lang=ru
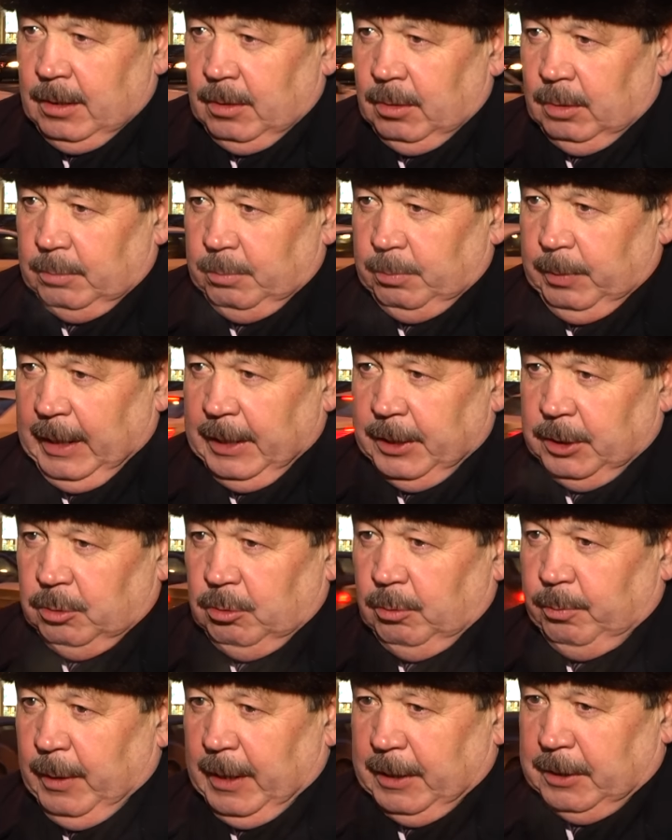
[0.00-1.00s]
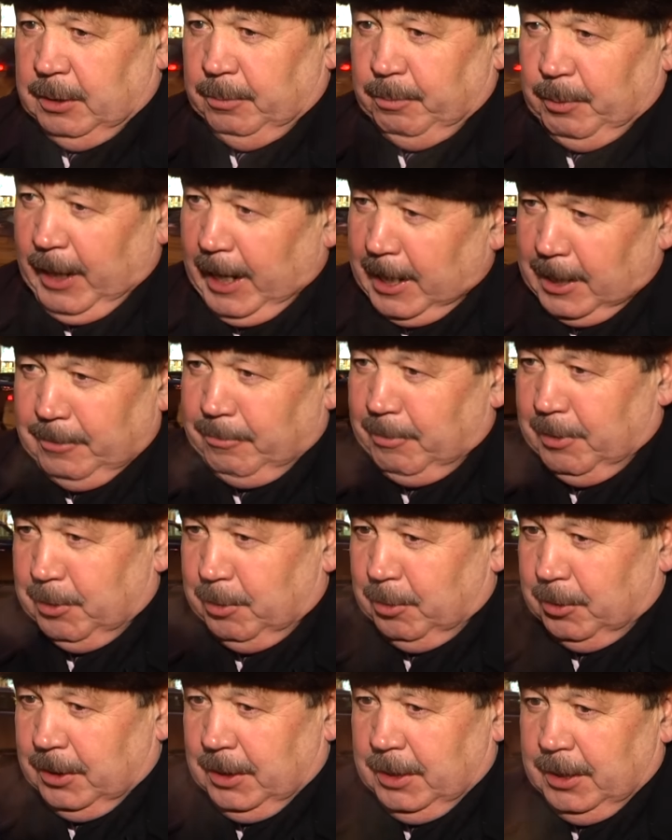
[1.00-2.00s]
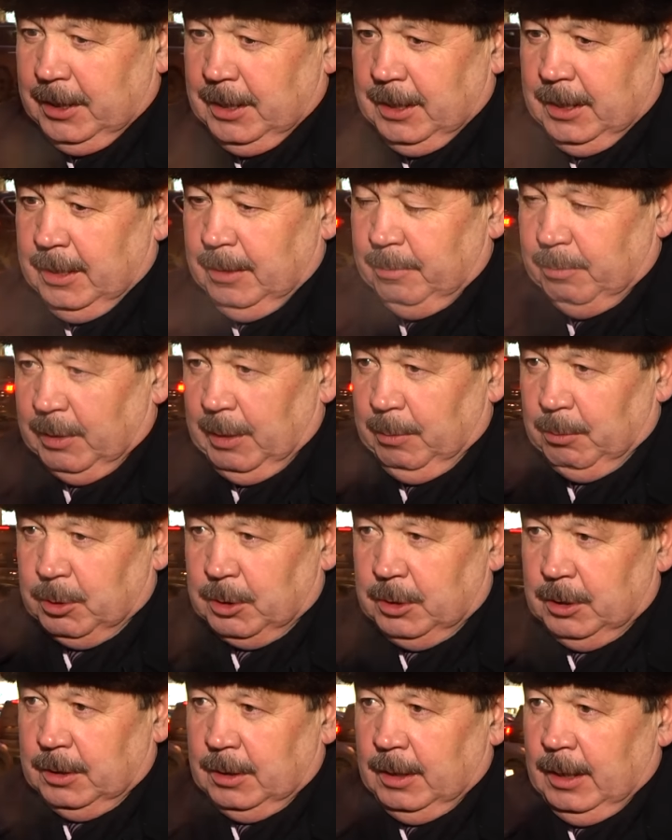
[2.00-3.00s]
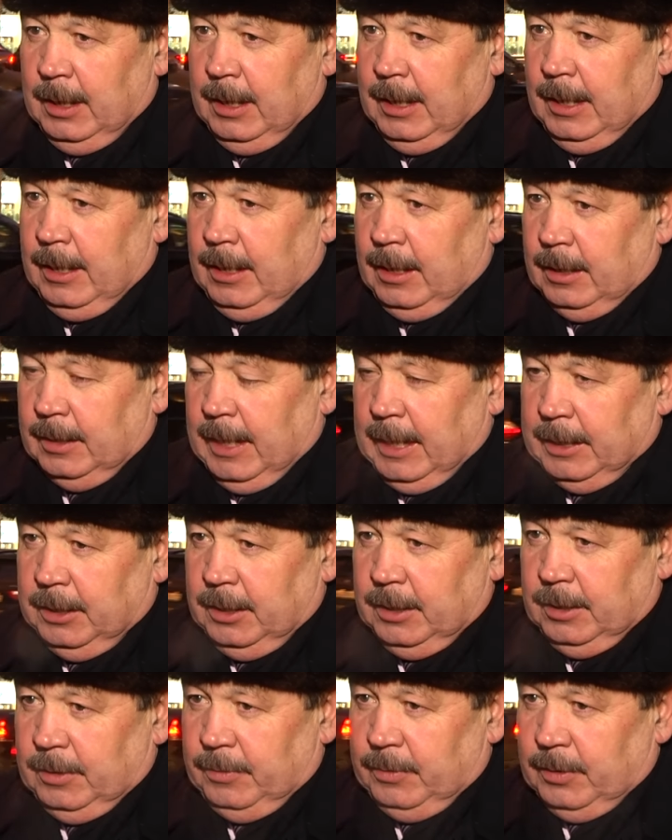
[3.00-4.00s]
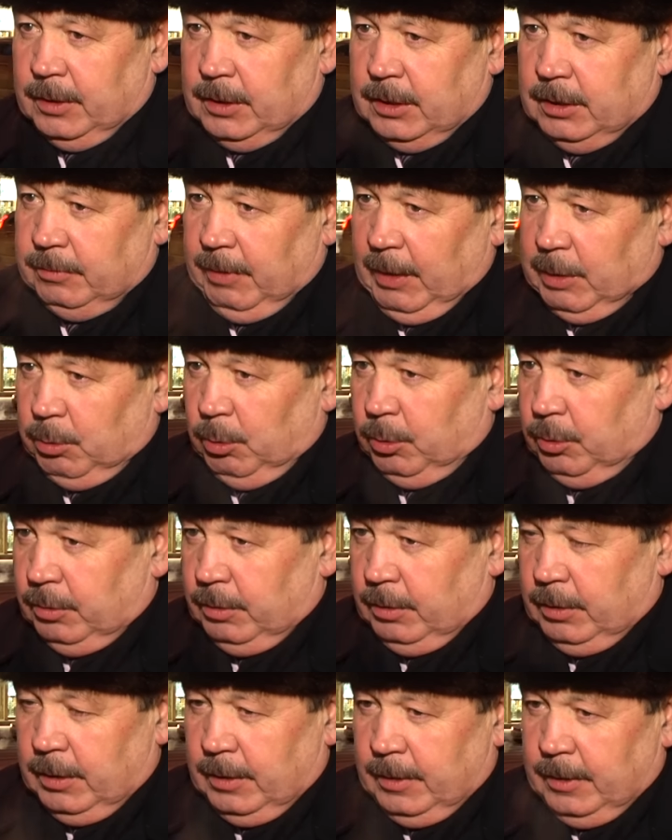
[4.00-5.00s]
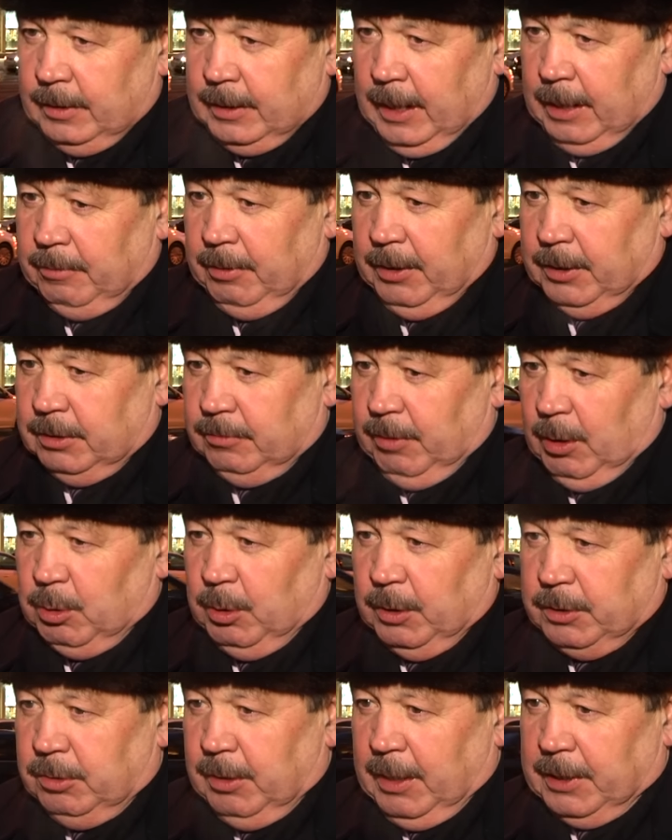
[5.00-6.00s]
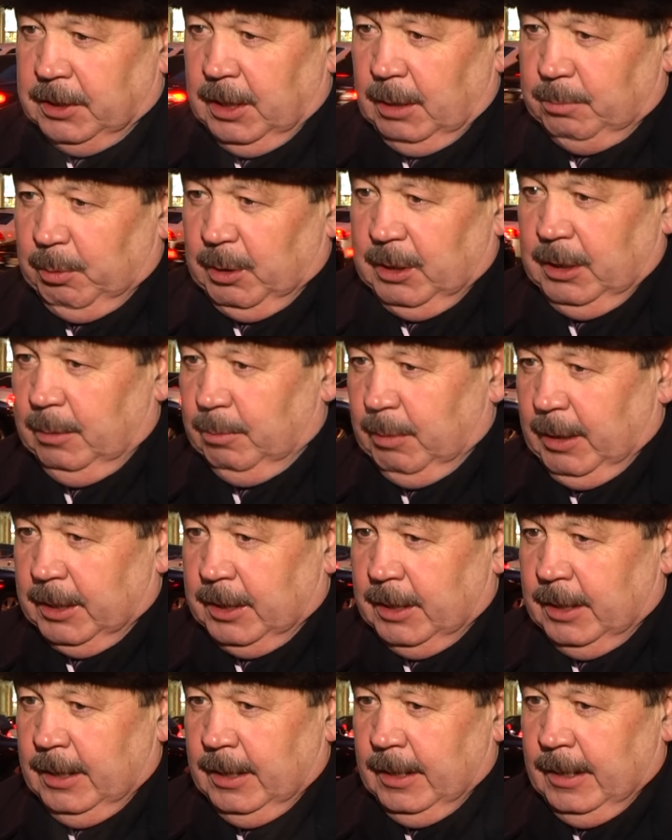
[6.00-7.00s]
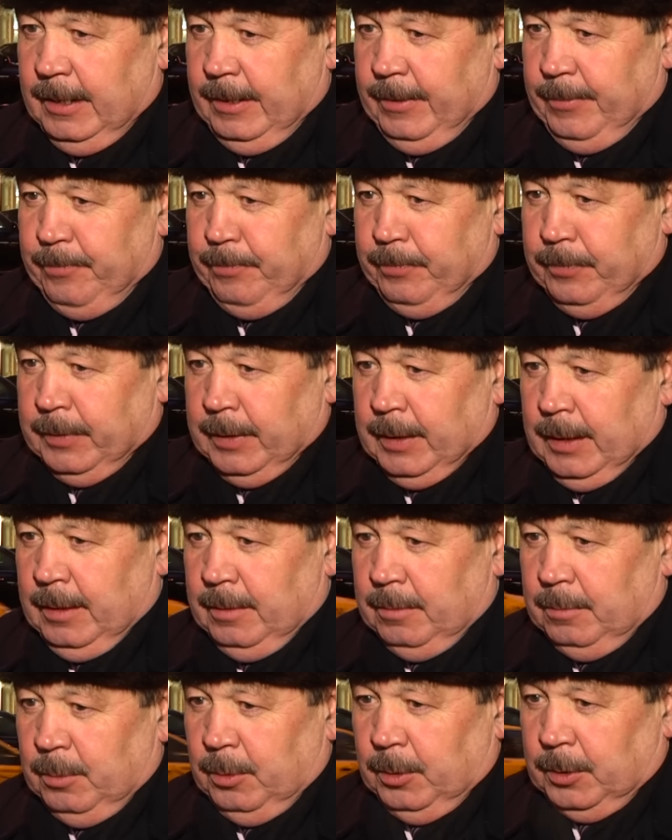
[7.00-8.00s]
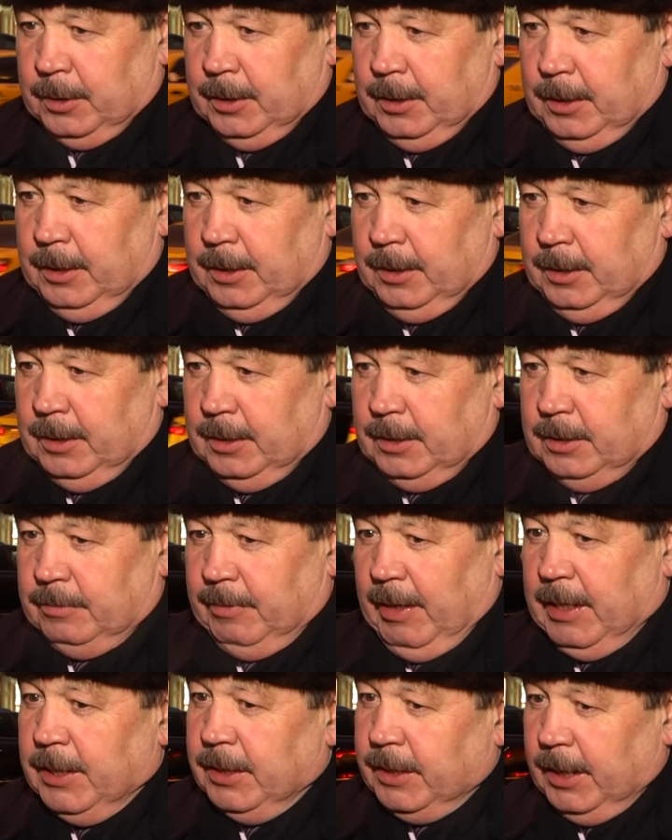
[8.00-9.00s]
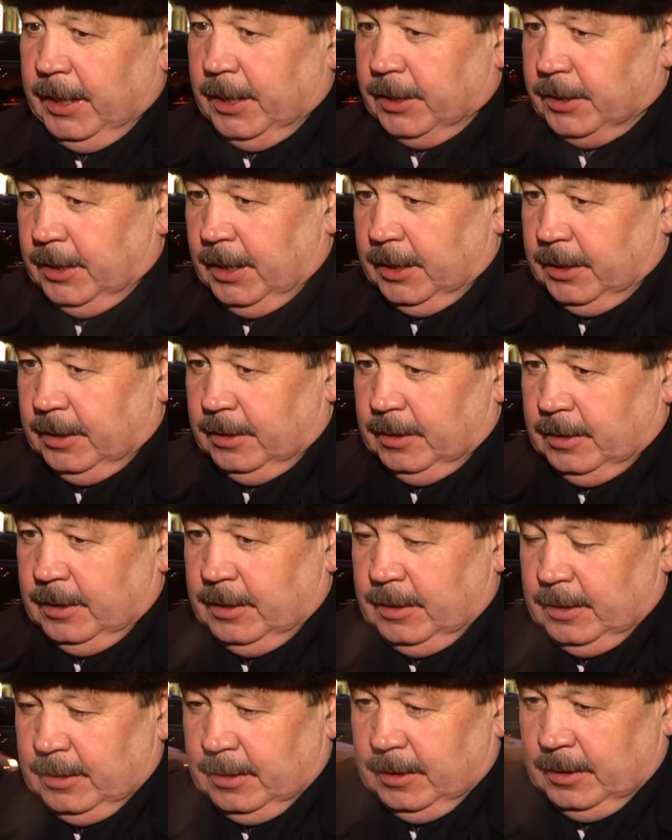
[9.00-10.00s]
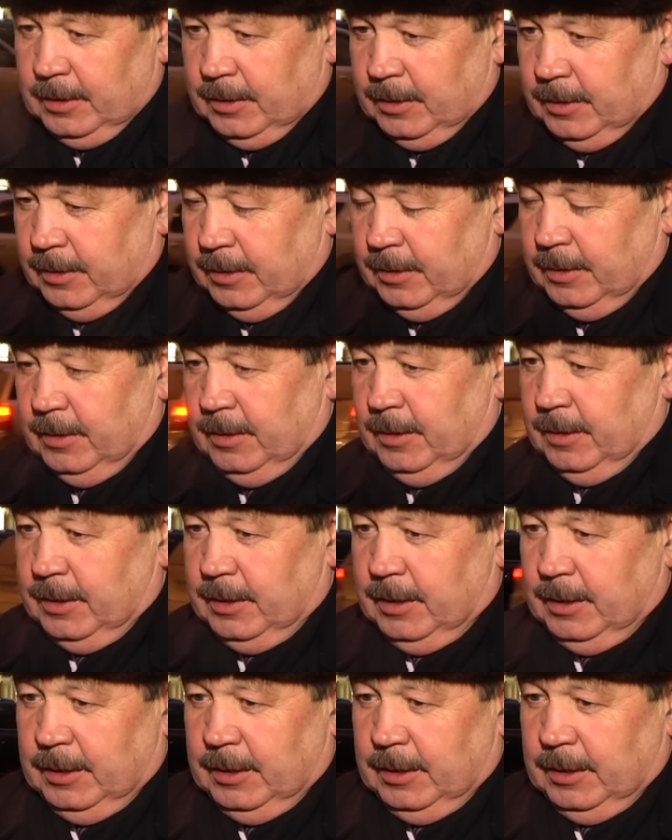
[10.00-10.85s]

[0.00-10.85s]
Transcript: Он политику партии правильно ведет, потому что надо свое, как говорится, свое государство надо поднимать. Вот, и свои интересы надо, э,